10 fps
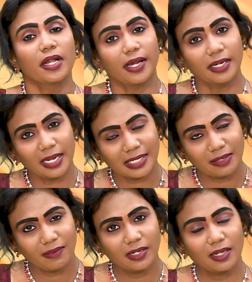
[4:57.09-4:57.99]

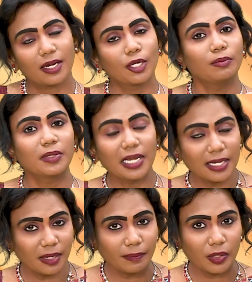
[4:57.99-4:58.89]
கனெக்டிவிட்டி இருக்கணும்
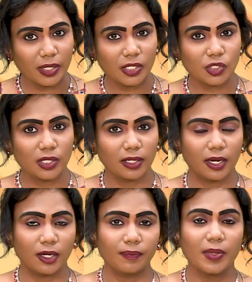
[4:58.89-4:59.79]
டெலிகம்யூனிகேஷன்
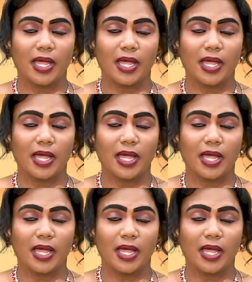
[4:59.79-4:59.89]
இருக்கணும்